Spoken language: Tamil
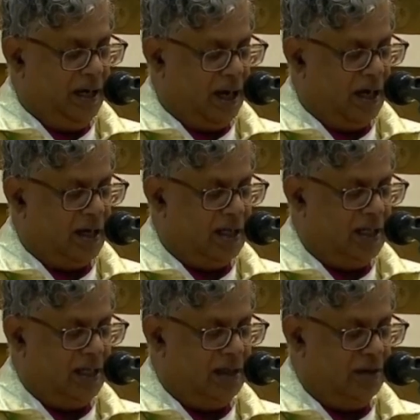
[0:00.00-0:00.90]

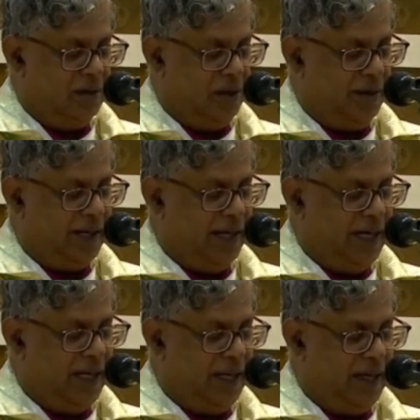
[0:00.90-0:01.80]
நாங்கள் ஒரு
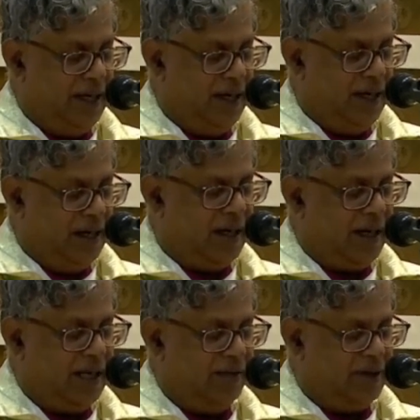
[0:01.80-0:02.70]
வகையிலே
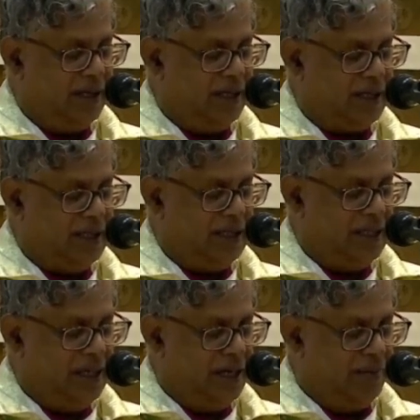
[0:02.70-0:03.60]
ஆயிரவர்களுக்கு
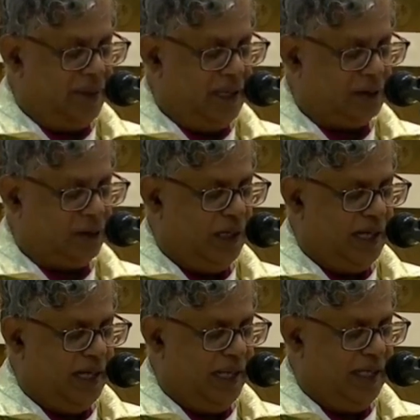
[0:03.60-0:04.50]
பல
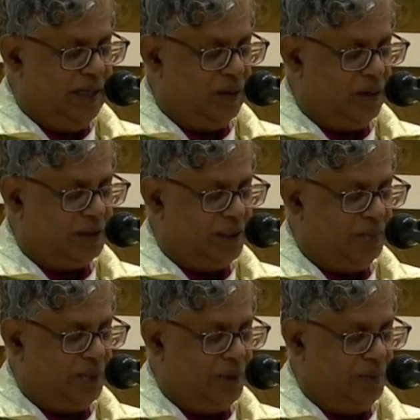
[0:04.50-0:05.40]
தொல்லைகளை
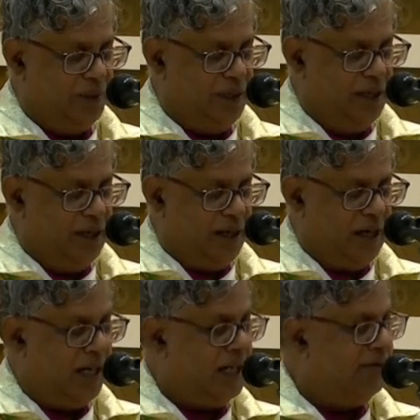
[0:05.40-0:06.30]
கொடுத்திருப்போம்
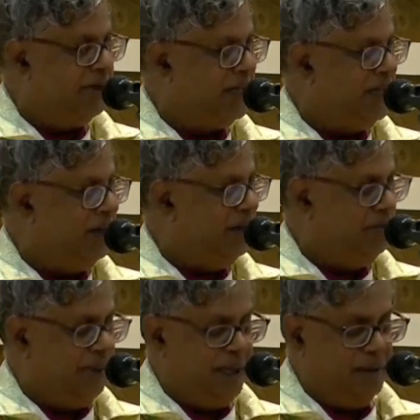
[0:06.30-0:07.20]
ஆயிரவர்கள்
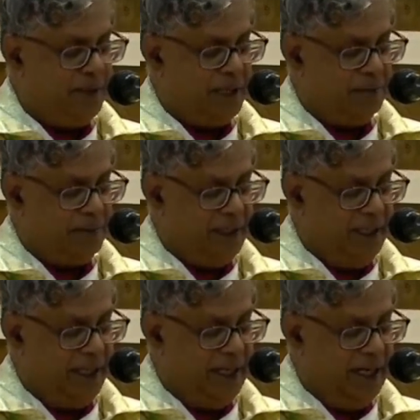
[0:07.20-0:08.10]
பெரிய மனது
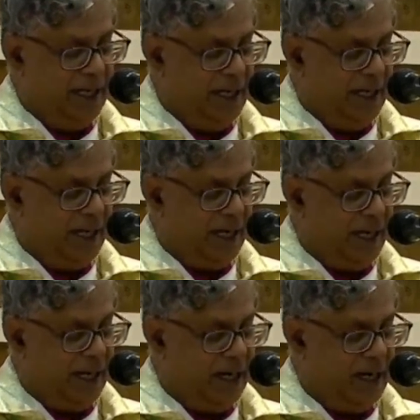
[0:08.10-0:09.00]
பண்ணி
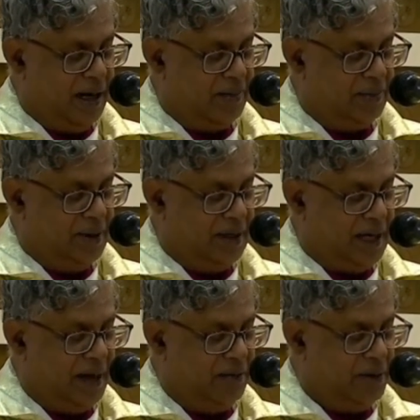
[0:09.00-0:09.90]
எங்களை எல்லாம்
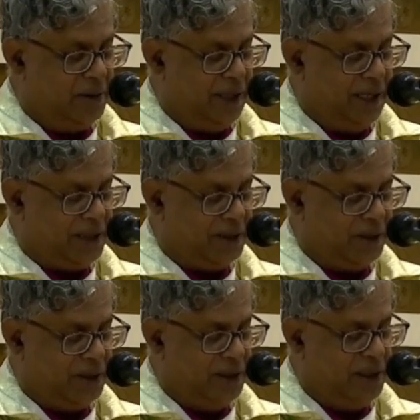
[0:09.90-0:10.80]
கனிவோடு
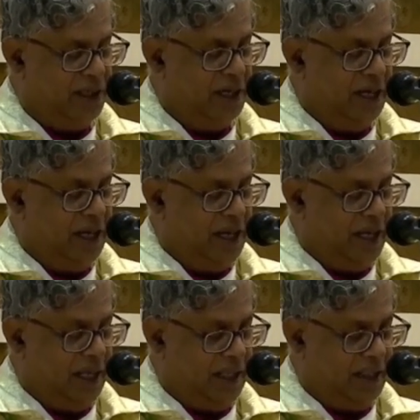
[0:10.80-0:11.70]
ஏற்றுக்கொண்டு
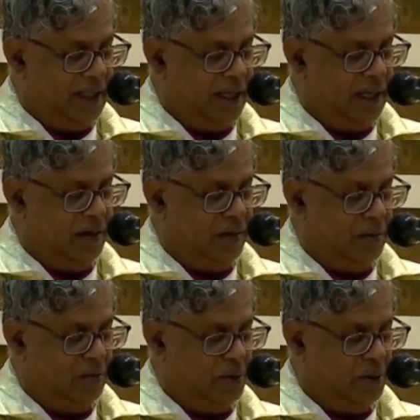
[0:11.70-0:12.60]
இந்த
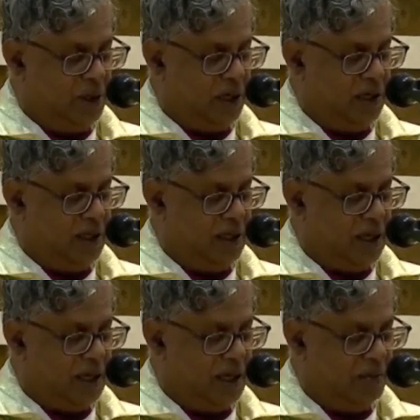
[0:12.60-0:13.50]
மூன்று ஆண்டு
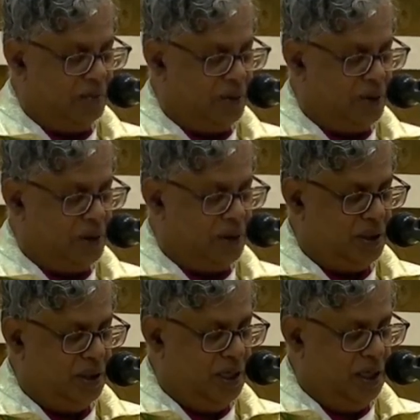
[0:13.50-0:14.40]
காலம் மூன்று
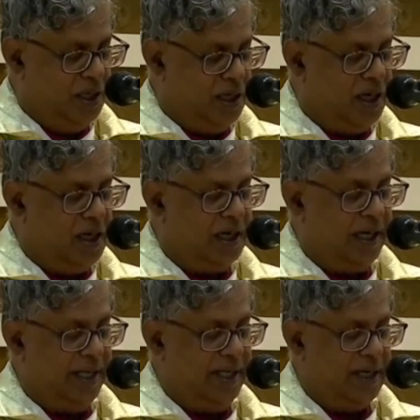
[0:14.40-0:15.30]

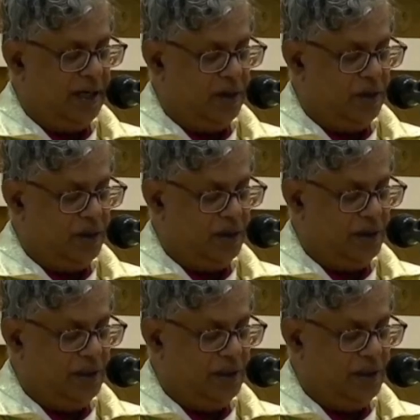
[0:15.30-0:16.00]
நாள்களை எங்களோடு